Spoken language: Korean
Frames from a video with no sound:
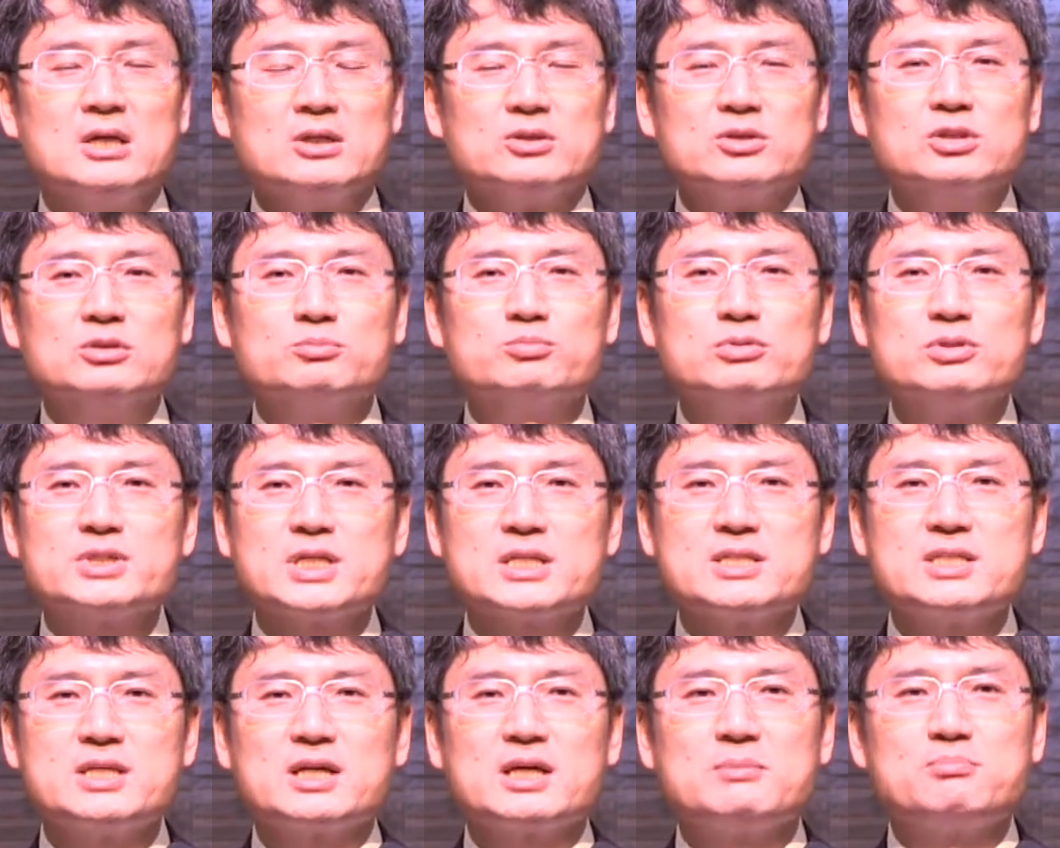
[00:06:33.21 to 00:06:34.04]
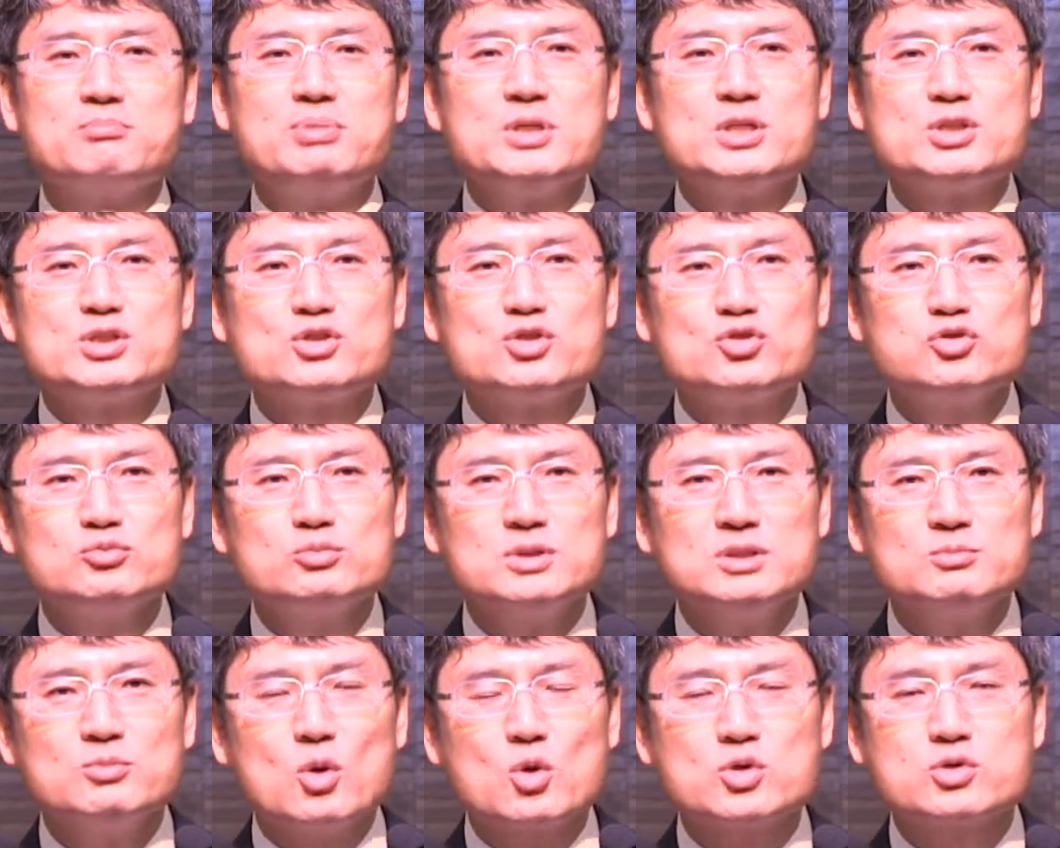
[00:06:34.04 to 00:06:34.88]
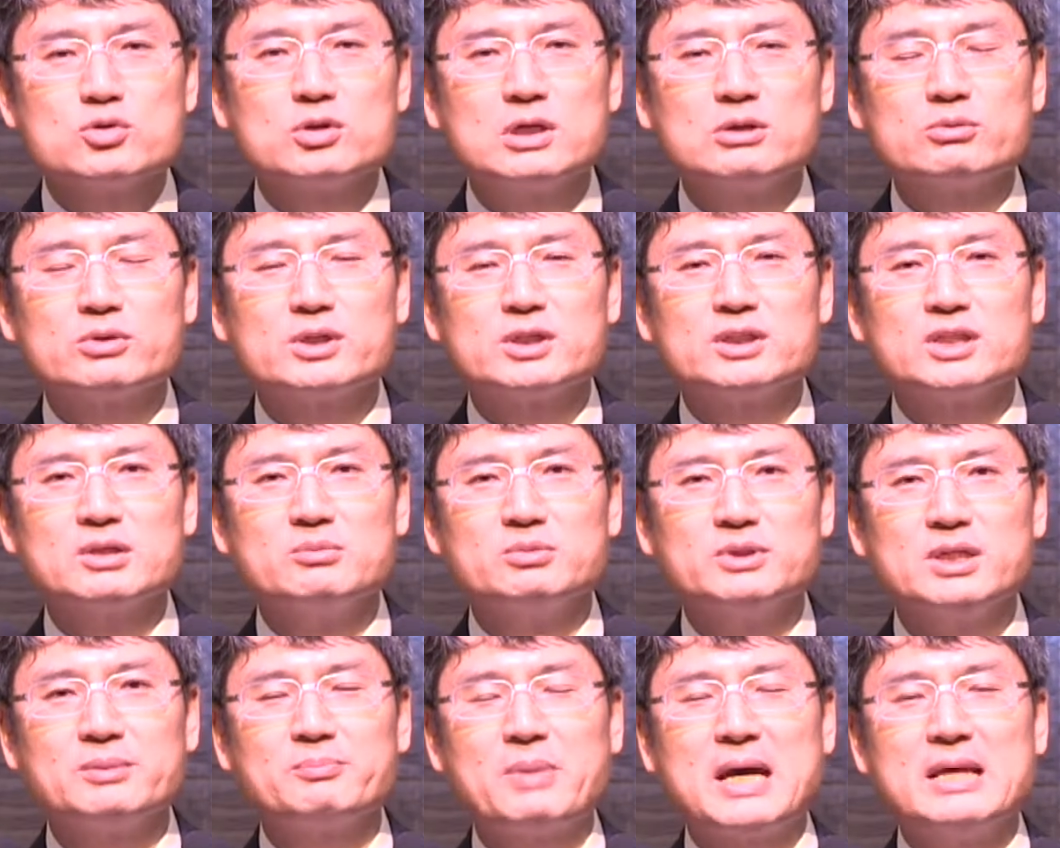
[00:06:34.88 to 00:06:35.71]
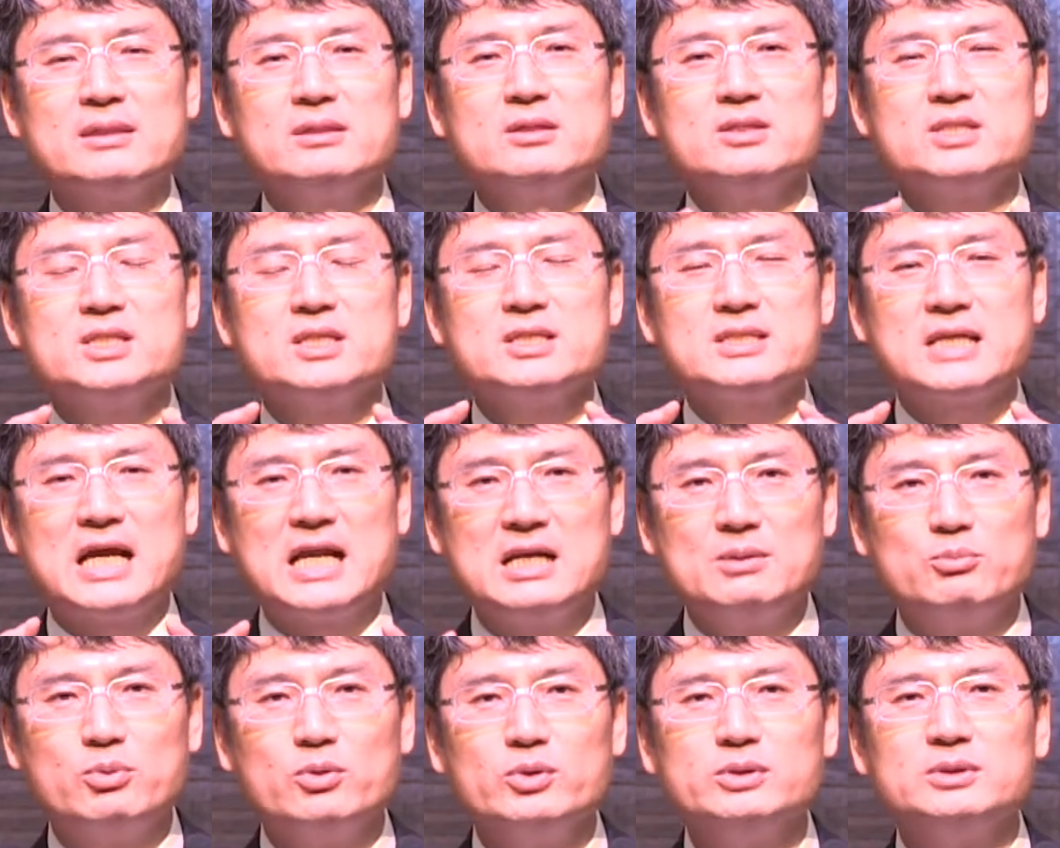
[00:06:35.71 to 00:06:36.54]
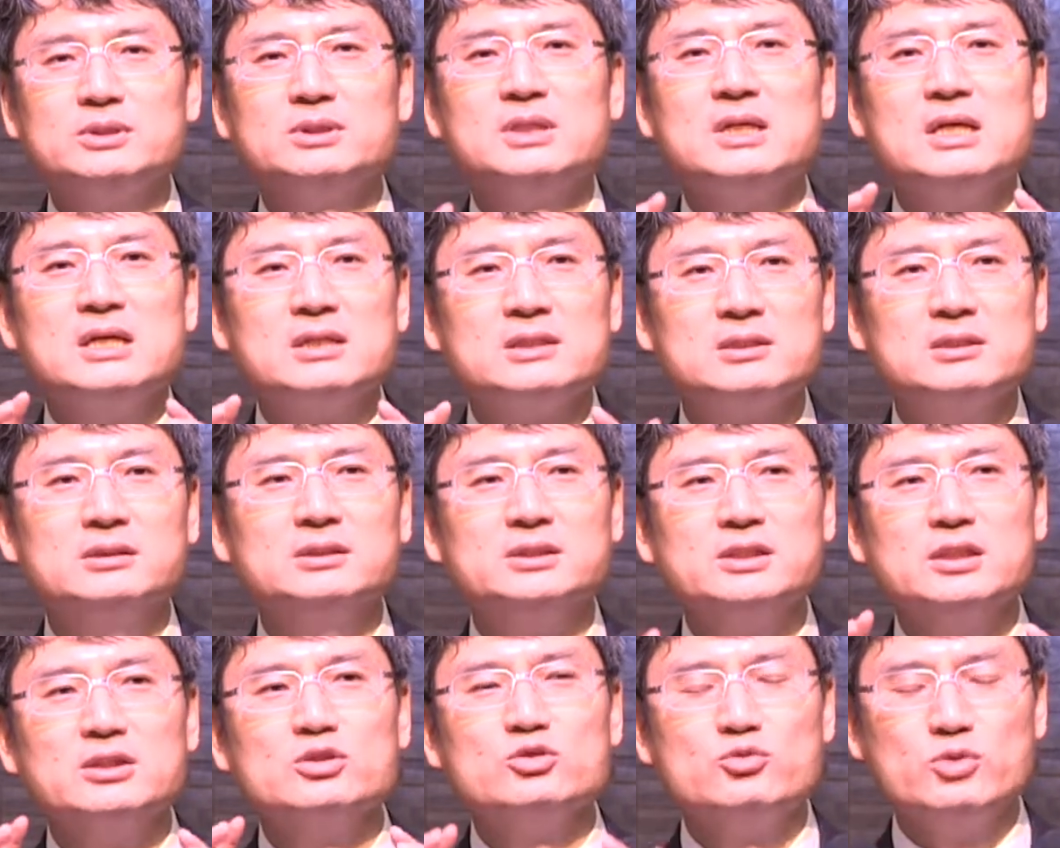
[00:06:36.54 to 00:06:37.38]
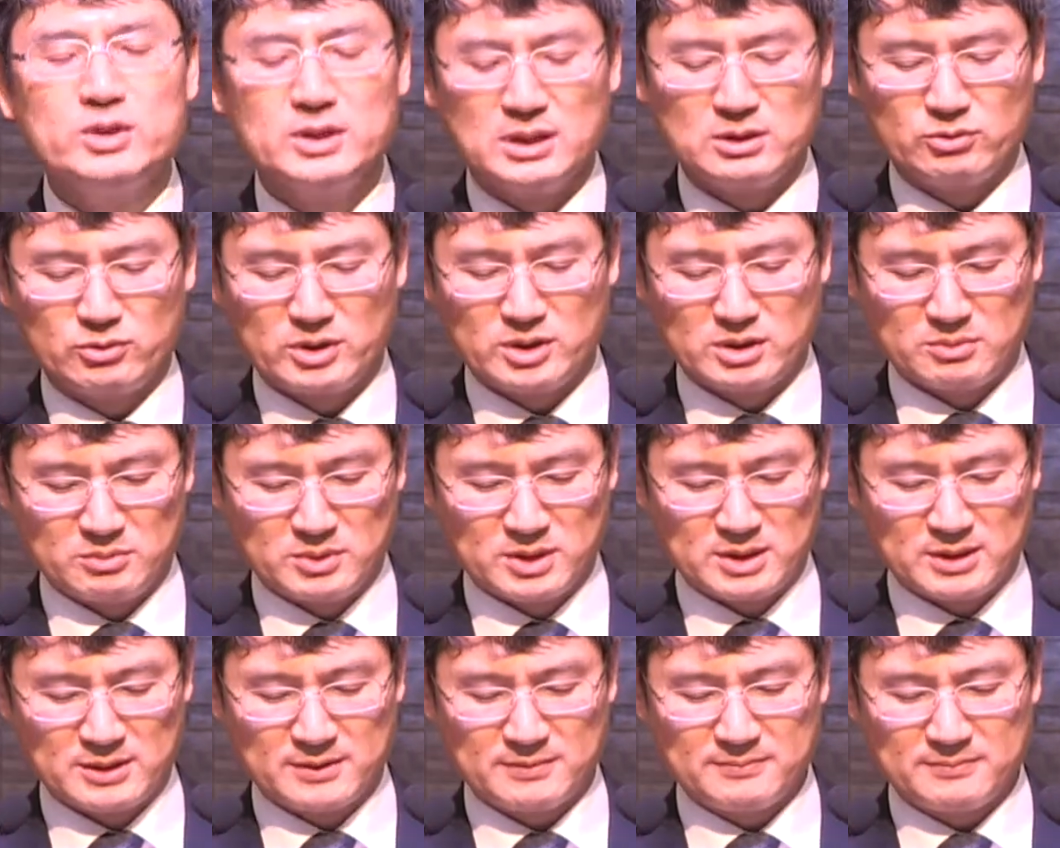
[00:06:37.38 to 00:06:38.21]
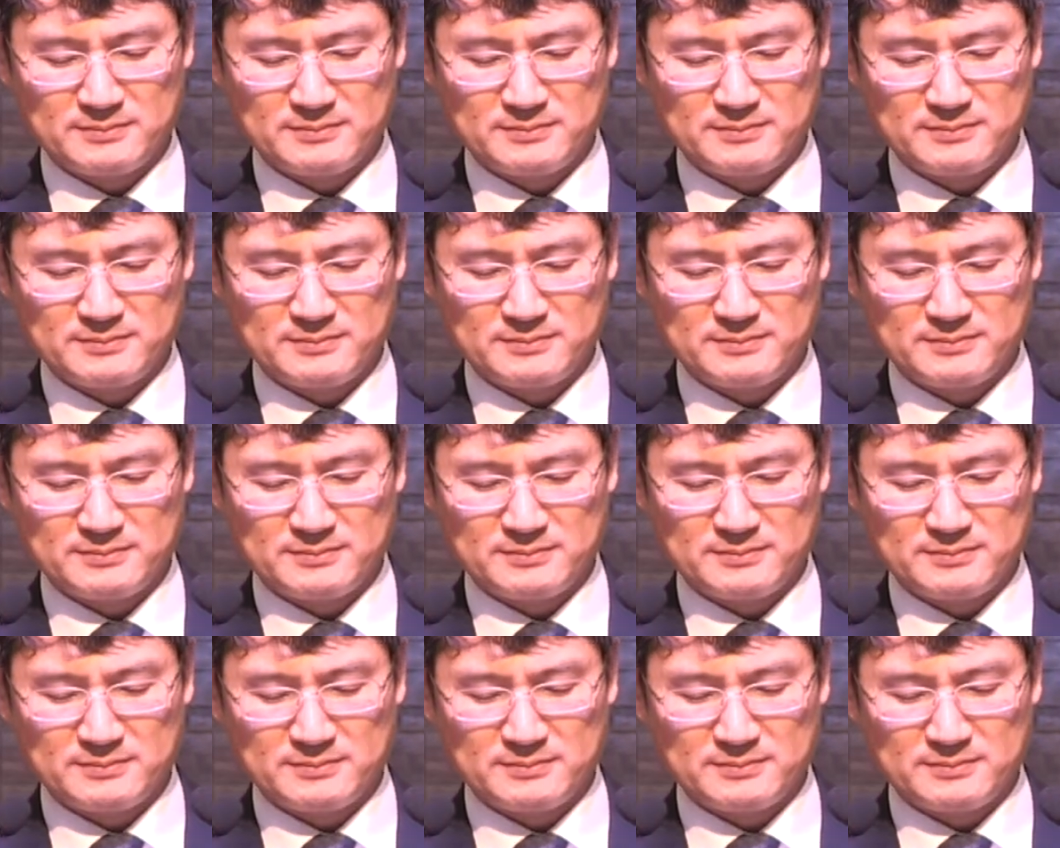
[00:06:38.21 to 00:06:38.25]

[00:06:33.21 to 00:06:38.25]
등불 자체가 비춤을 목적으로 하고 있기 때문에 반드시 잘 보이는 등경 위에다 둬야 됩니다.